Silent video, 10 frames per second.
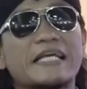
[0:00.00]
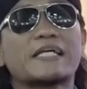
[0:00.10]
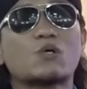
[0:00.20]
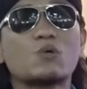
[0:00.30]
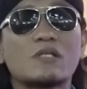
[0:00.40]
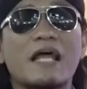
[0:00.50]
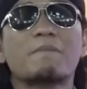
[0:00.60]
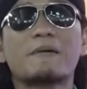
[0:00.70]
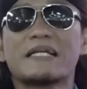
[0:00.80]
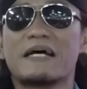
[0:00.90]

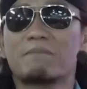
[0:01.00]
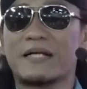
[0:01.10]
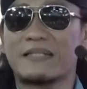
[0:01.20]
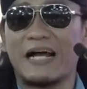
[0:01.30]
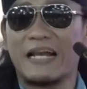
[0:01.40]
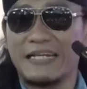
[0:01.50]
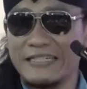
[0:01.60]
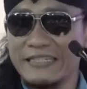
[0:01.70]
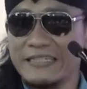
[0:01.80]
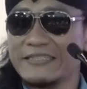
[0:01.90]
Ikutlah pendapat
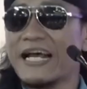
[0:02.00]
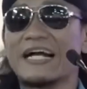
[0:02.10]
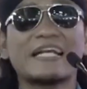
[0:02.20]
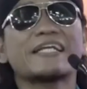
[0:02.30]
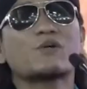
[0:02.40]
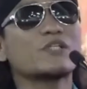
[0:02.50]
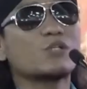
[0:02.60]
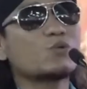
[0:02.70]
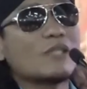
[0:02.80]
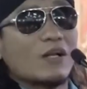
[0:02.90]
ahli, jangan
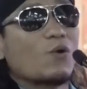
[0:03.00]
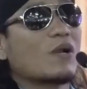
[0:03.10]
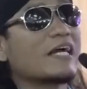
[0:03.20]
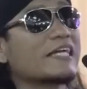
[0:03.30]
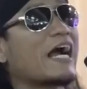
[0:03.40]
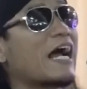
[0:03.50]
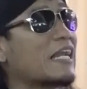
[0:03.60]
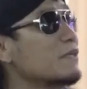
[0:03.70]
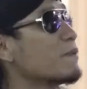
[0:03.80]
ikut-ikutan orang yang ahli